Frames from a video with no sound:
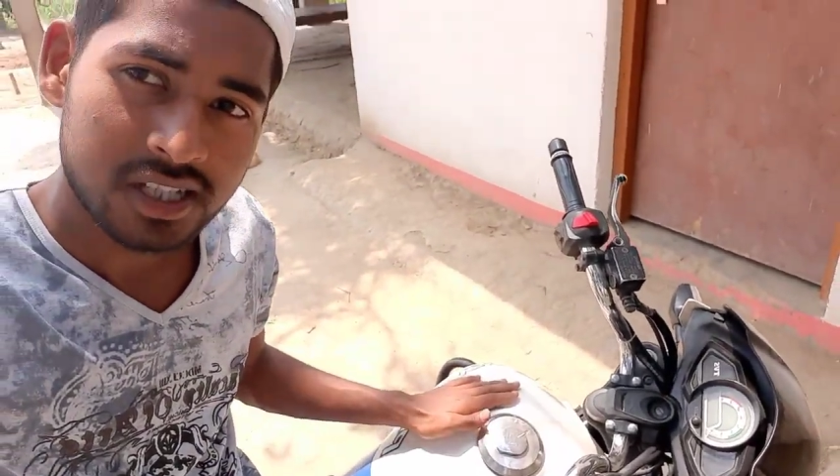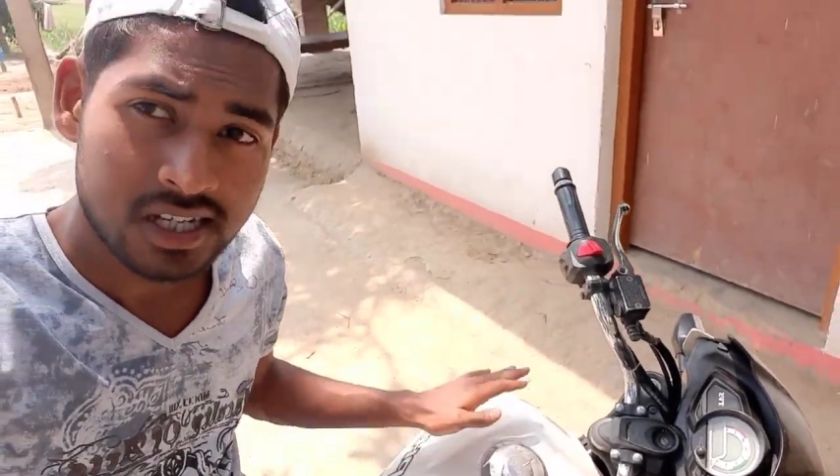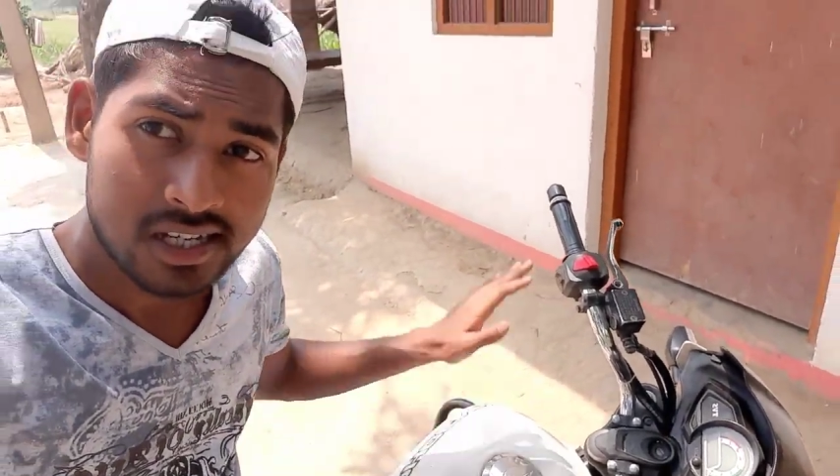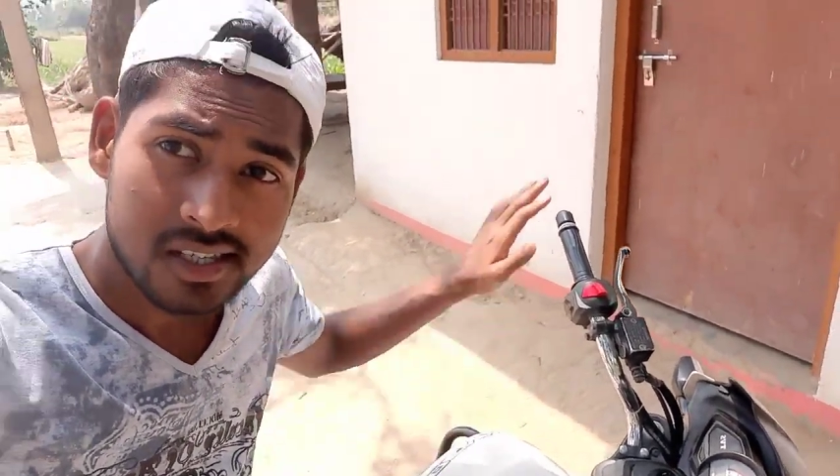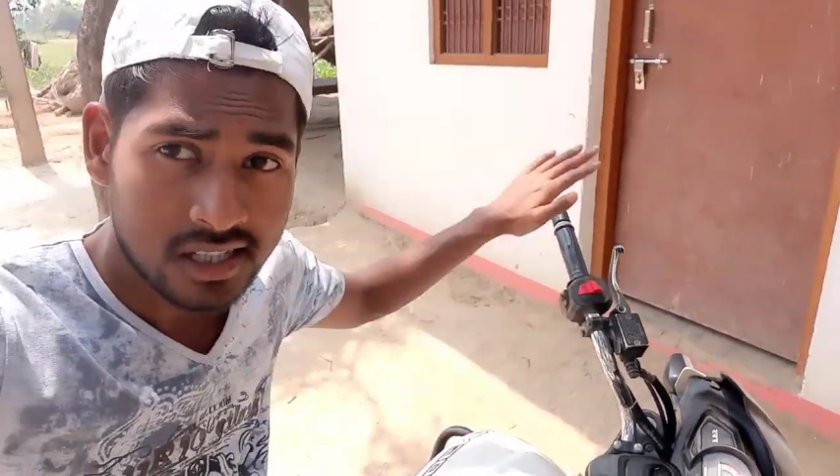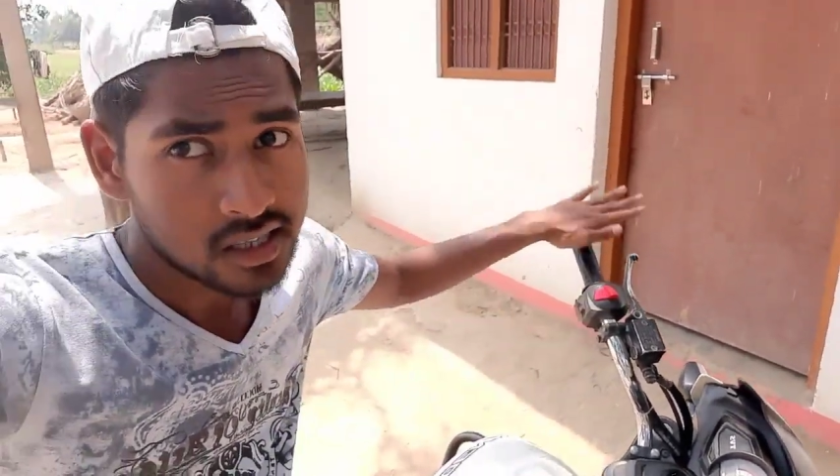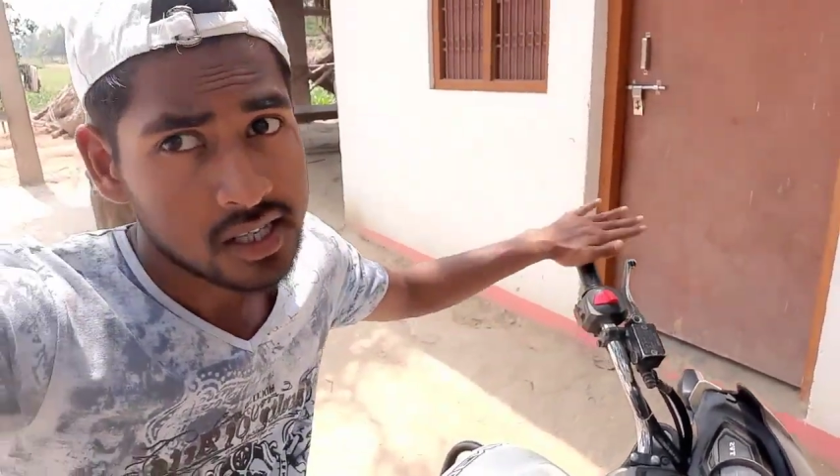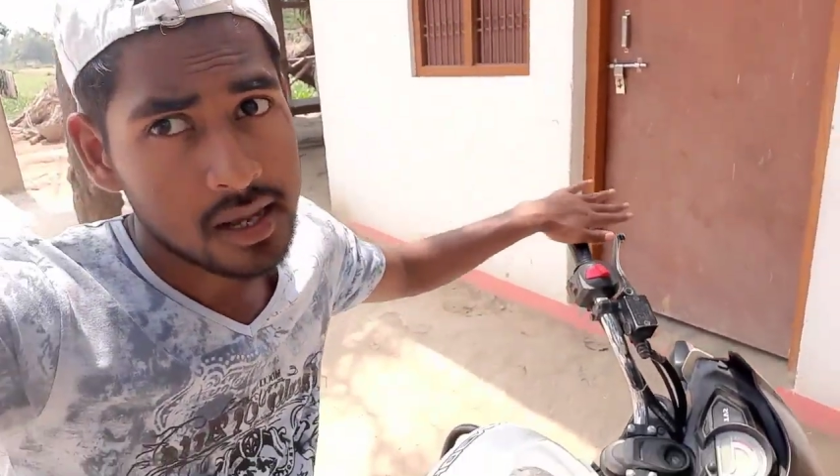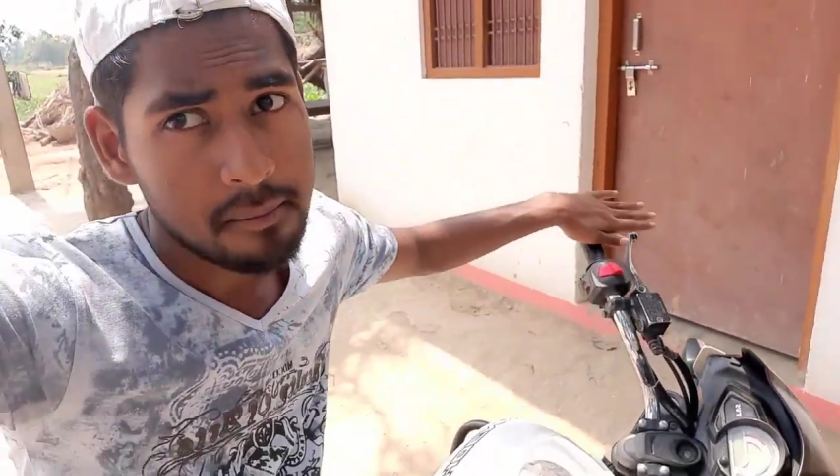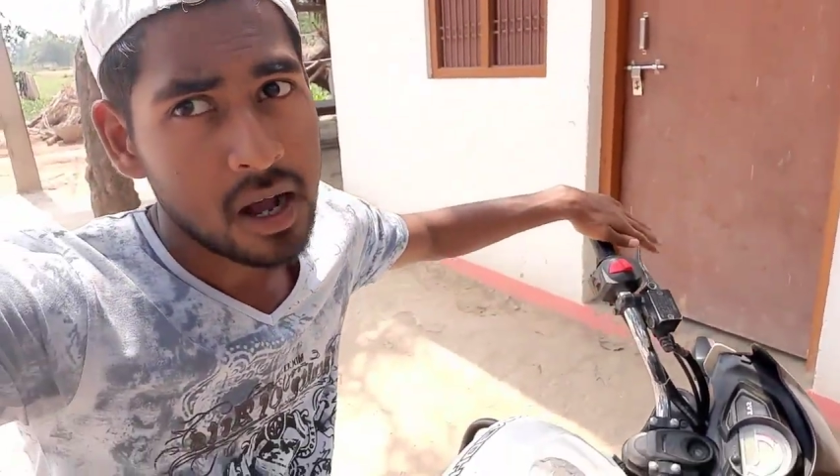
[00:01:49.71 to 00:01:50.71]
चलिए
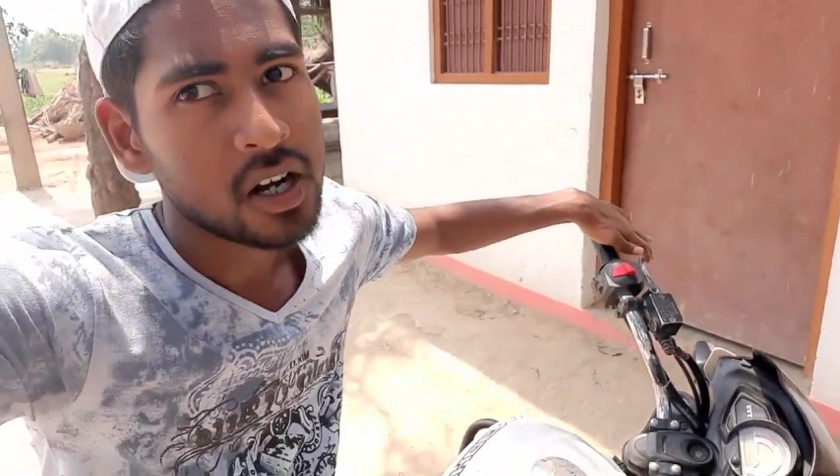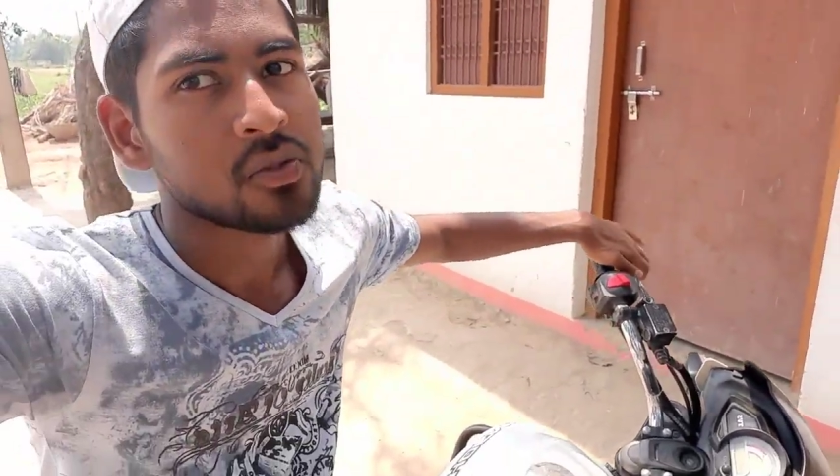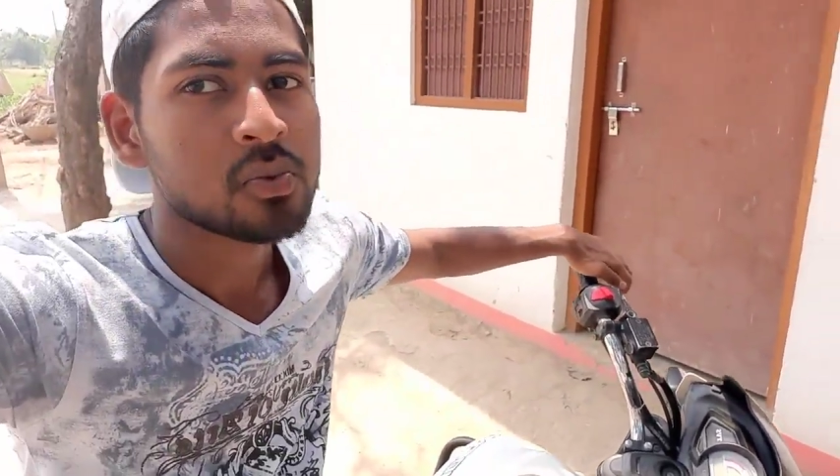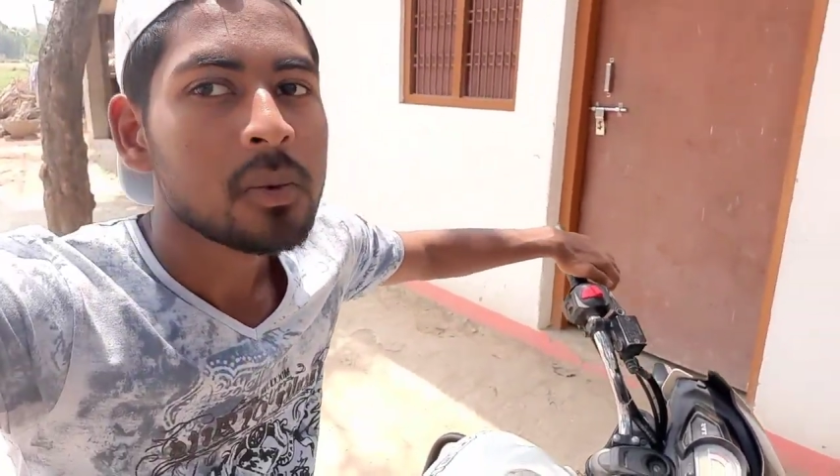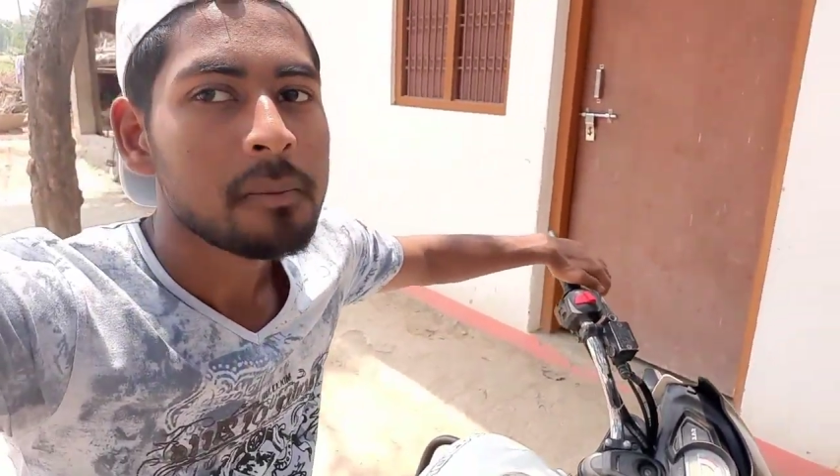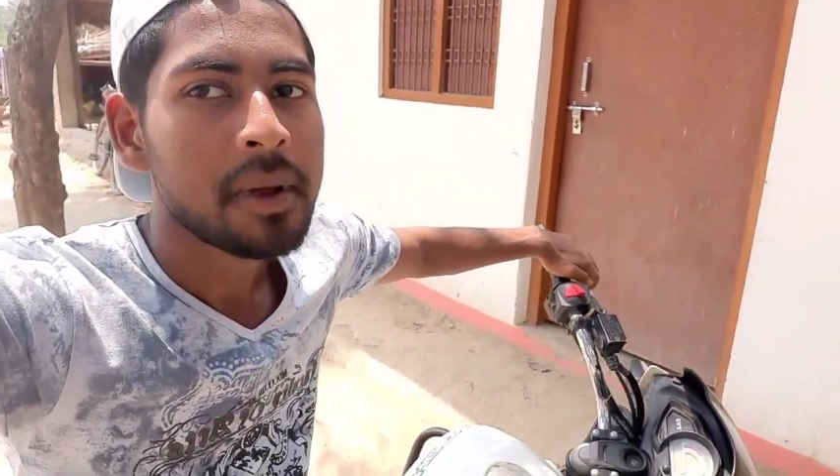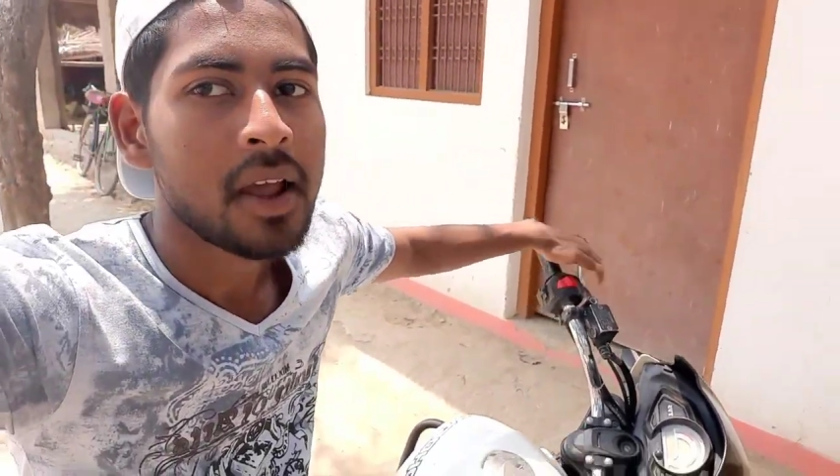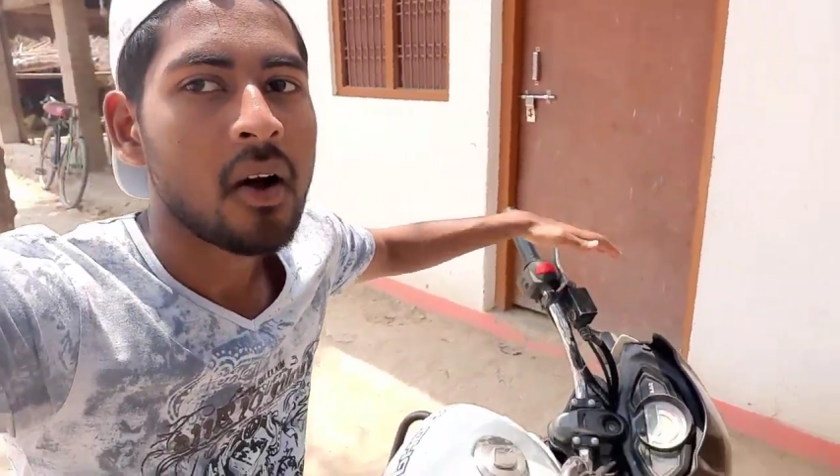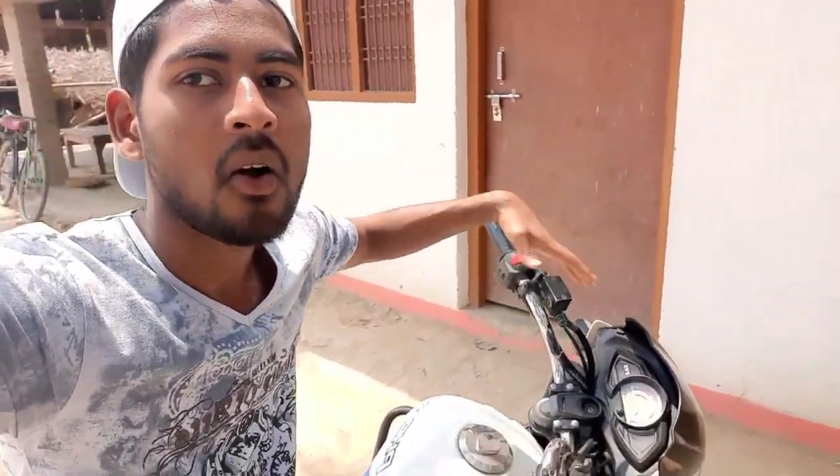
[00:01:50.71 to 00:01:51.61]
चलते हैं बाहर धूप में